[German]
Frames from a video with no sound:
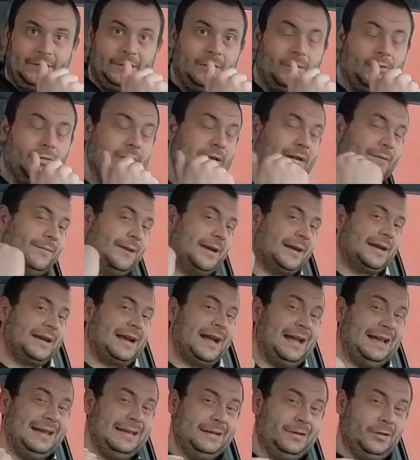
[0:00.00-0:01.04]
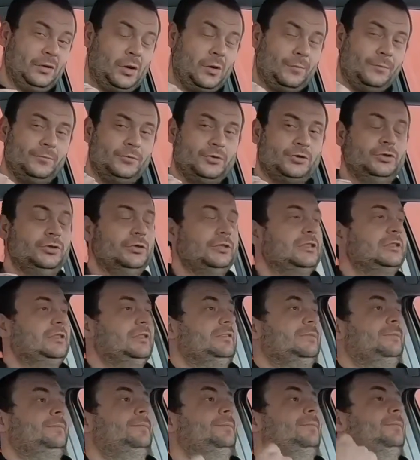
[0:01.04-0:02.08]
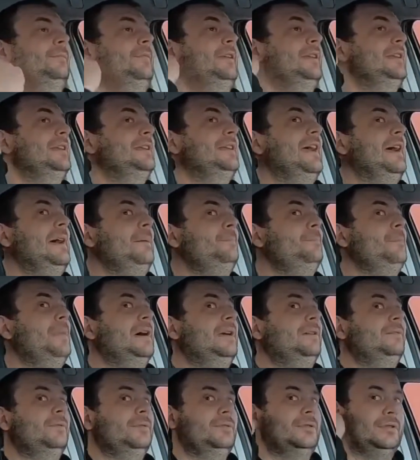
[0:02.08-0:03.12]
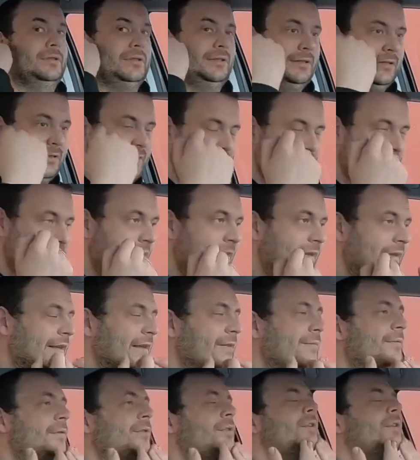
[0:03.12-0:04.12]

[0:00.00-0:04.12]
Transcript: Und da wäre keine Kopfstütze, wenn ihr die abmachen würdet, dann würde